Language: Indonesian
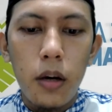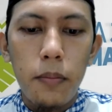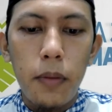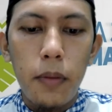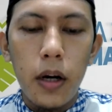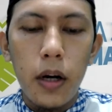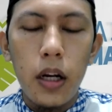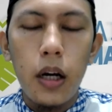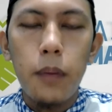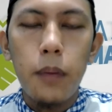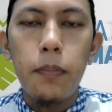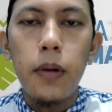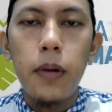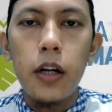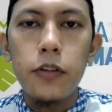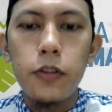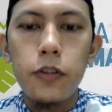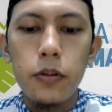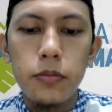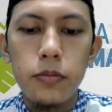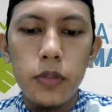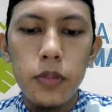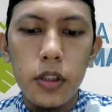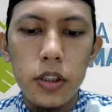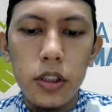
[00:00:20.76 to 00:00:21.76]
Pada
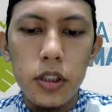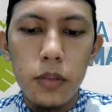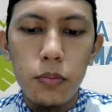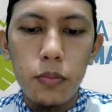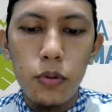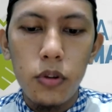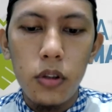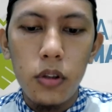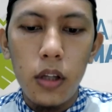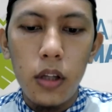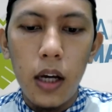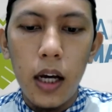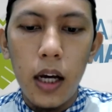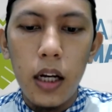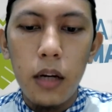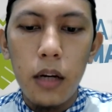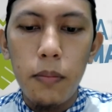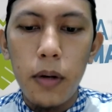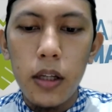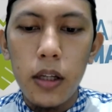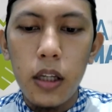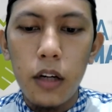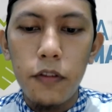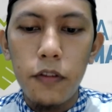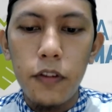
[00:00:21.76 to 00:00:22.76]
platform tersebut ada
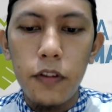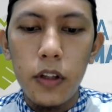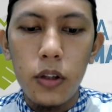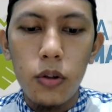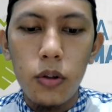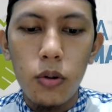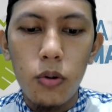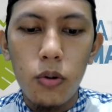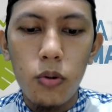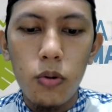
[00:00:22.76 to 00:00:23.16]
banyak fitur